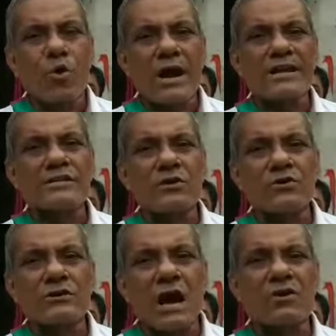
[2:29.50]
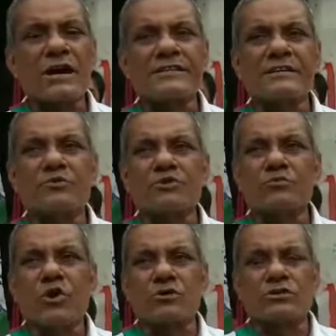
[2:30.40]
ওখানে যখন রাহুল গান্ধীর
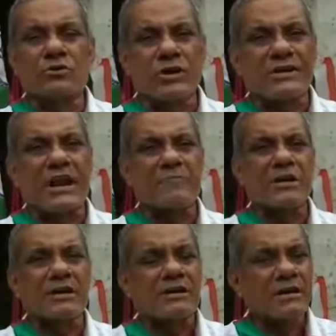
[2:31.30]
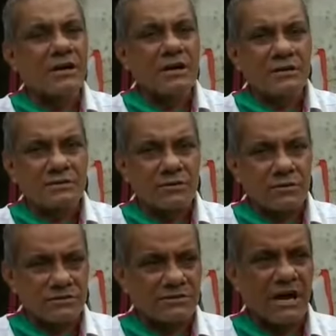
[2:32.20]
মতন লোক যখন ওই গ্রামে
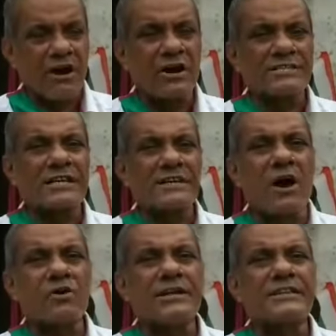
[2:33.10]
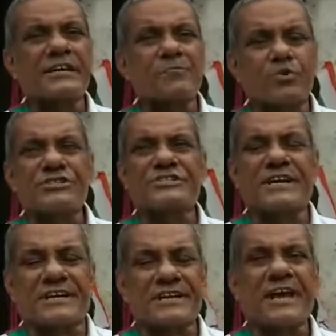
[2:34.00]
যাওয়া হয়েছে রাহুল গান্ধীকে পুলিশ
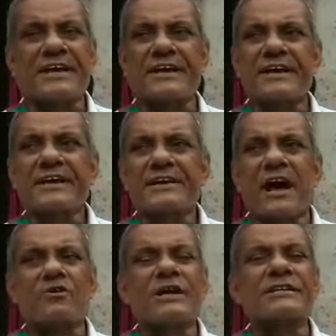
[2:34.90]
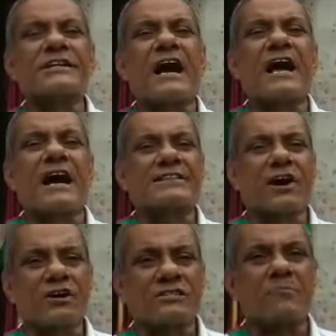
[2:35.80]
দিয়ে ঘিরে রাহুল গান্ধীর গায়ে হাত
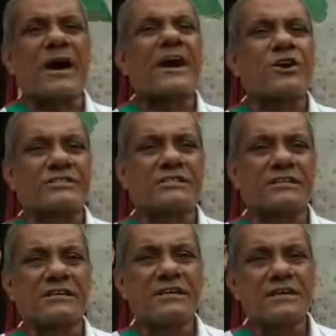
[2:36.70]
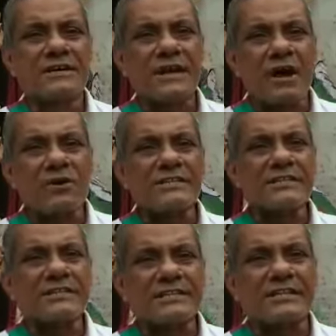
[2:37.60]
দেওয়া হয়েছে মারা হয়েছে রাহুল
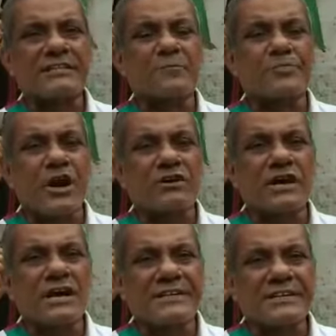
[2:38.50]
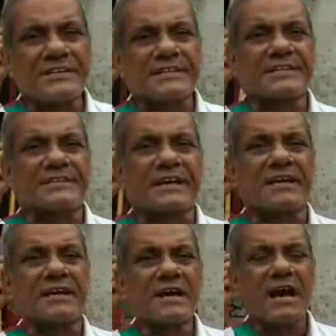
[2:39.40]
গান্ধীর নেতৃত্বে প্রিয়াঙ্কা গান্ধীর
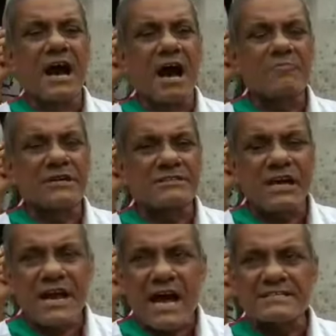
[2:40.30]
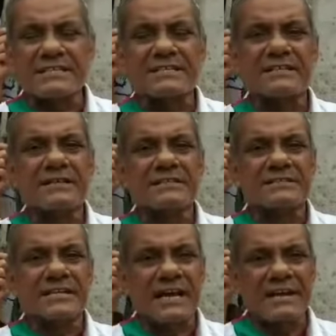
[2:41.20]
নেতৃত্বে আমরা যারা আছি
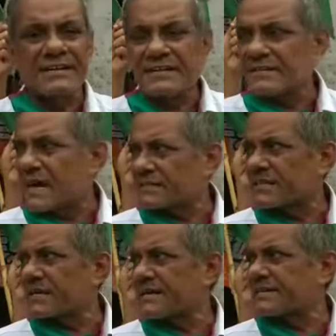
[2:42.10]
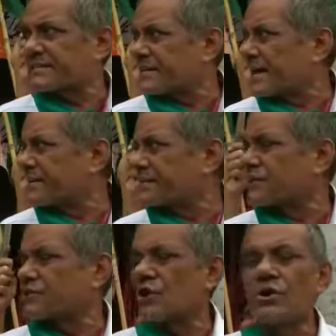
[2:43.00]
জেলার আজকে এখানে জেলার
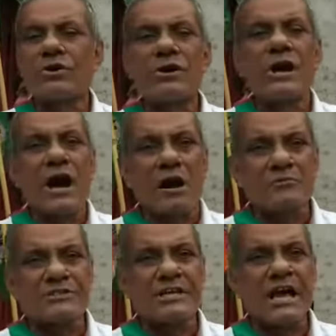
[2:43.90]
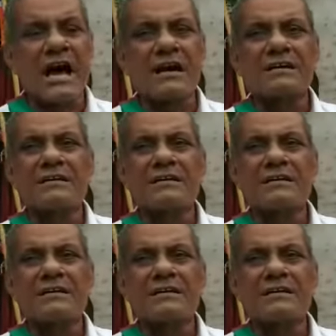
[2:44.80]
নেতৃত্ব আমি জেলা